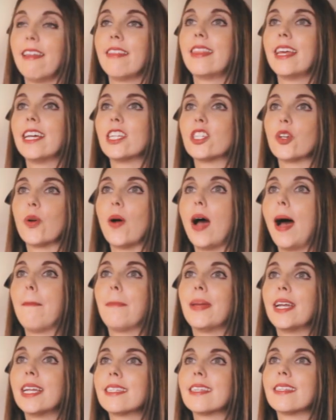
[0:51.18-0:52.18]
de hecho
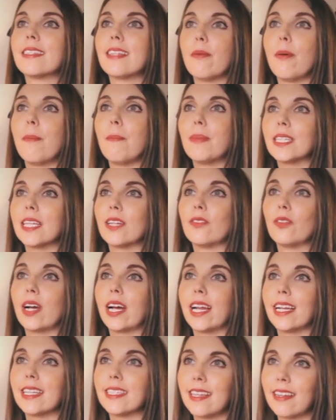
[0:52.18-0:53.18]
apenas estaba empezando a
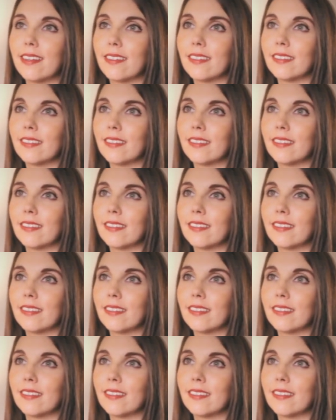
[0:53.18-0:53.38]
crecer.